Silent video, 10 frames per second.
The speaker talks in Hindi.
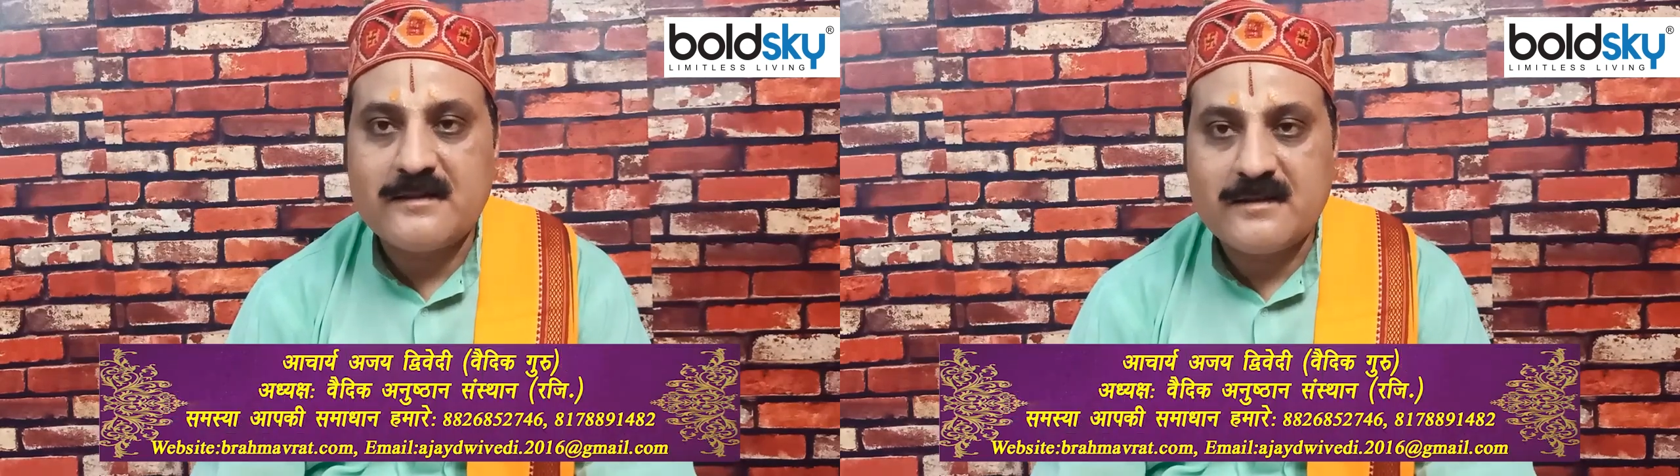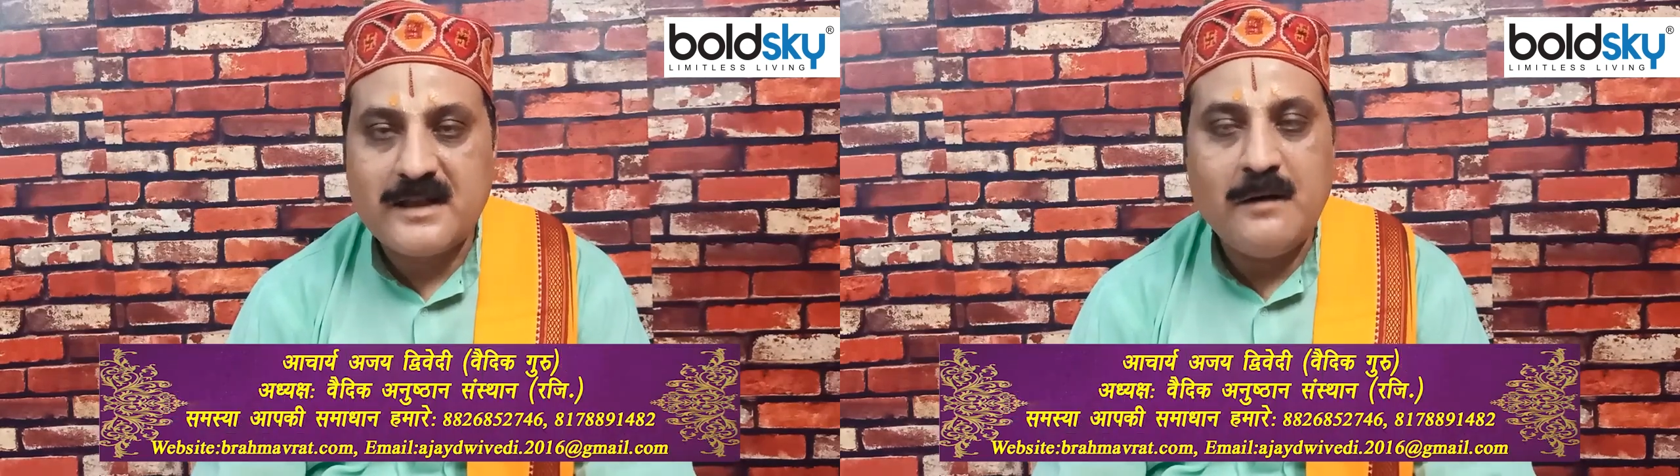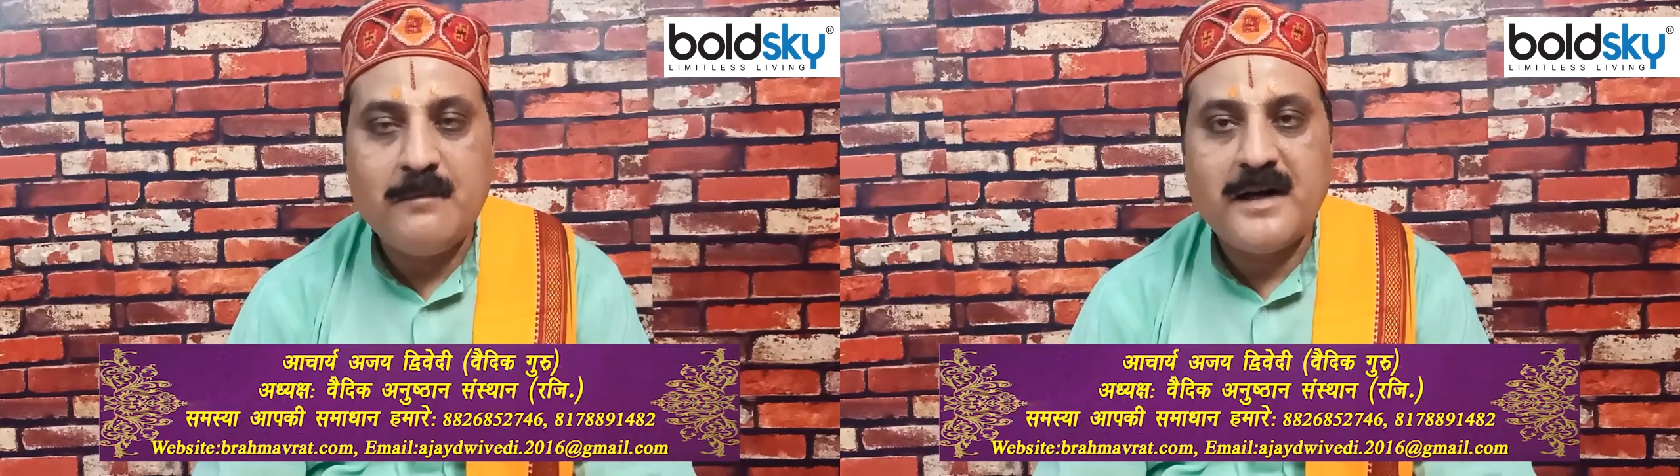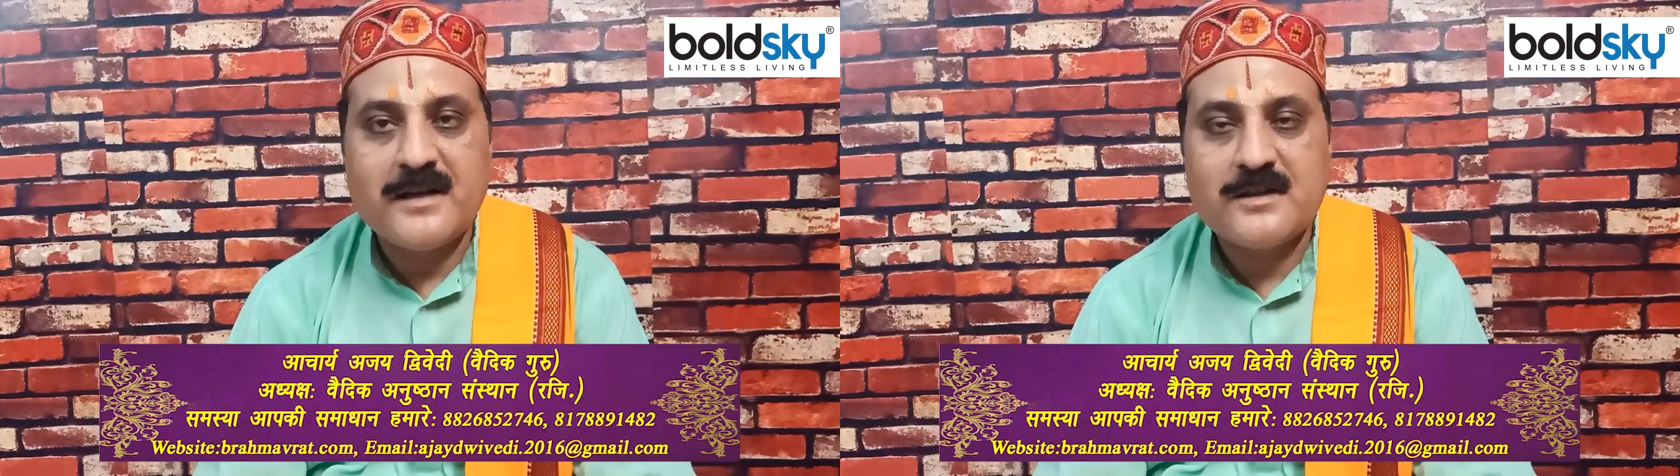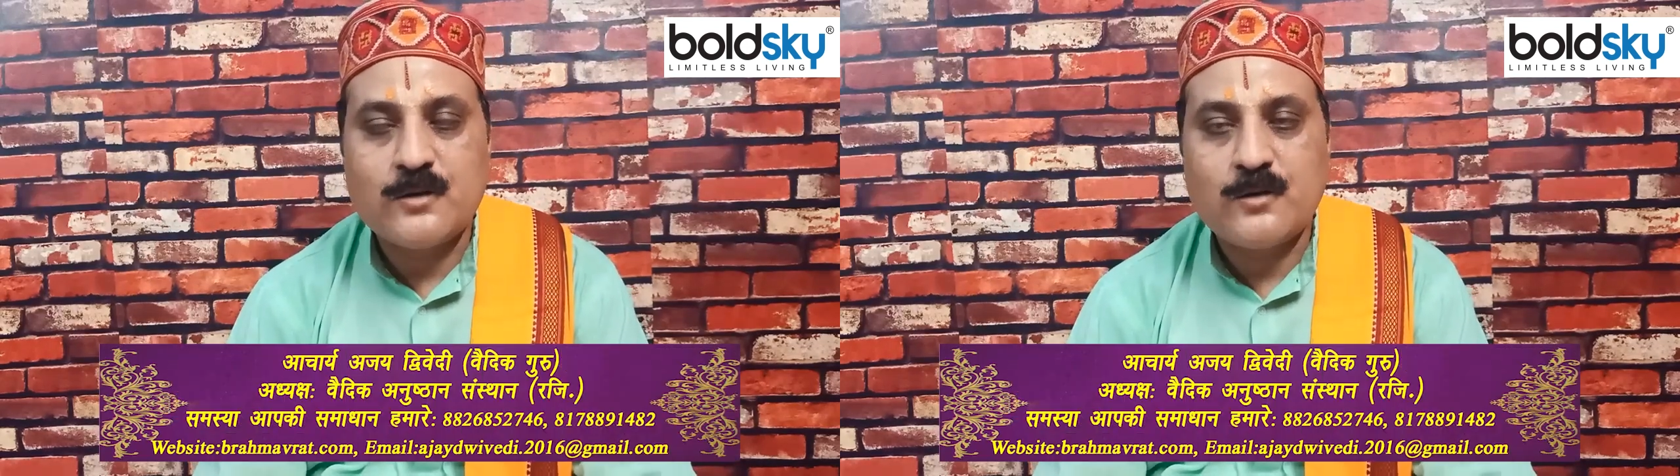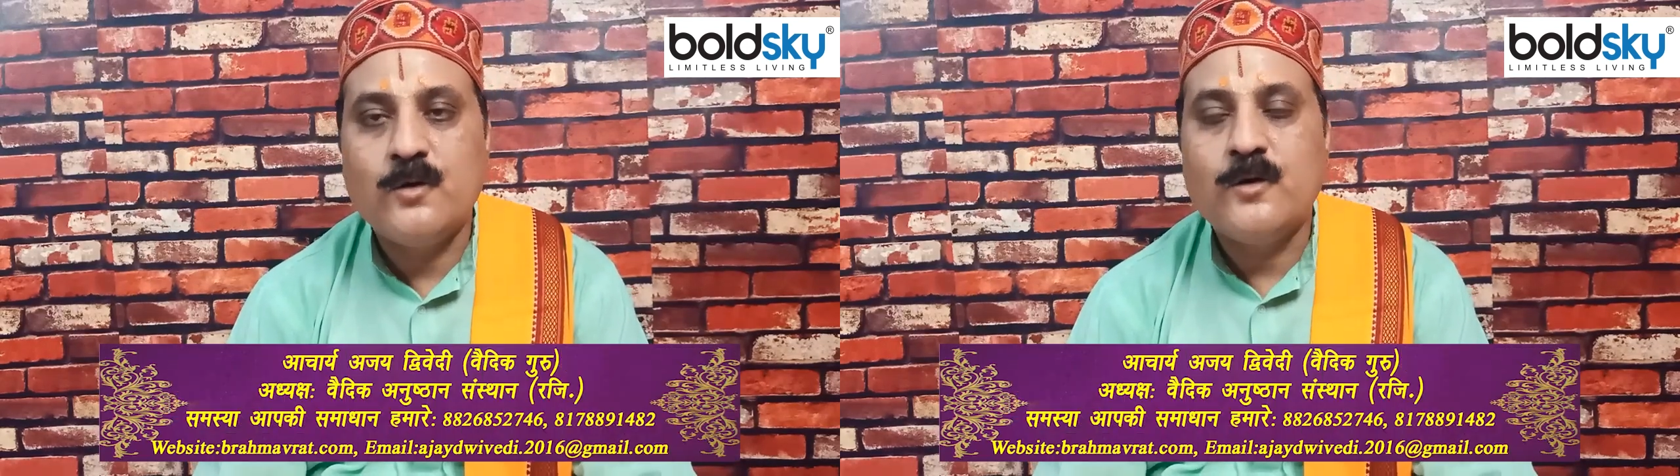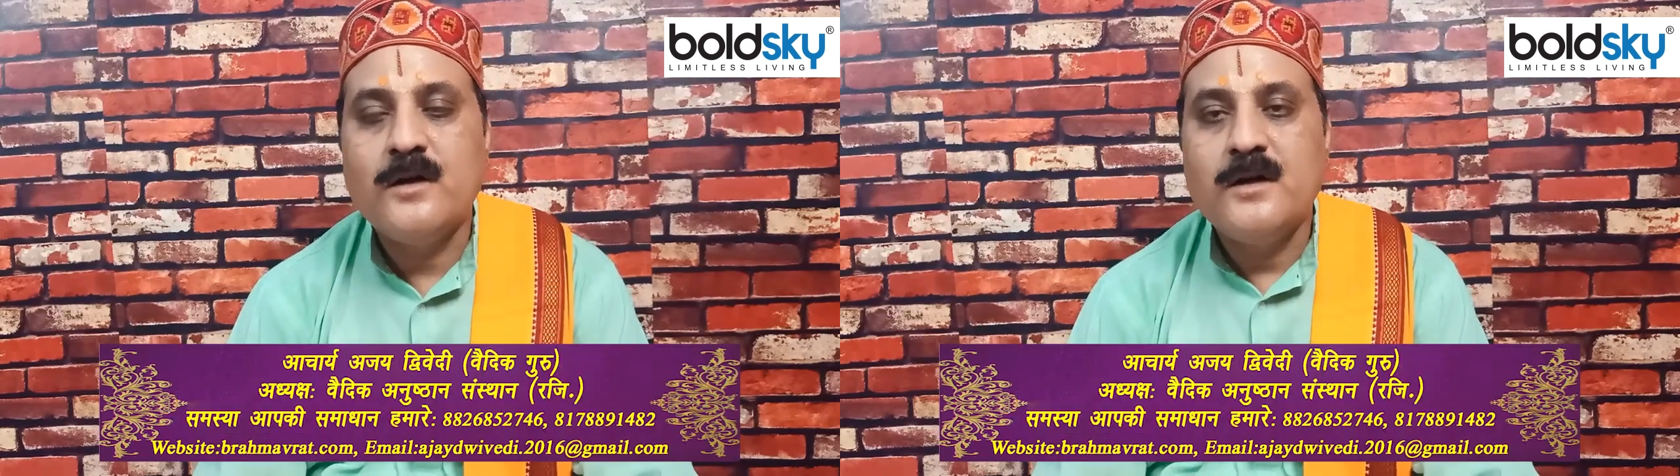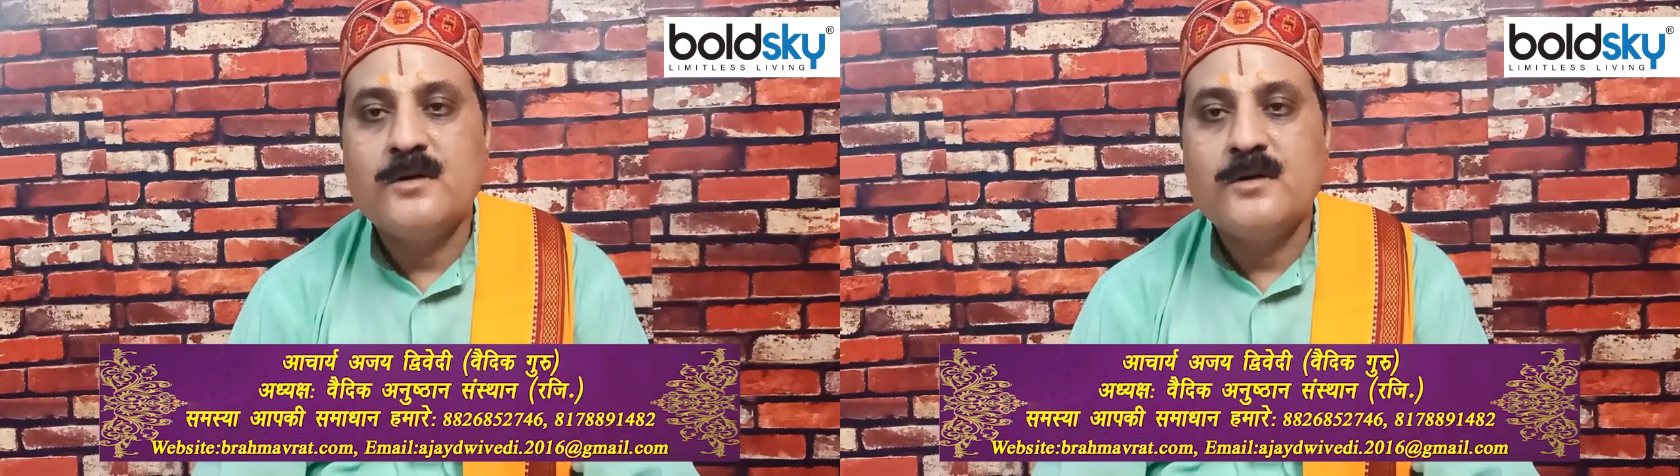17 मार्च को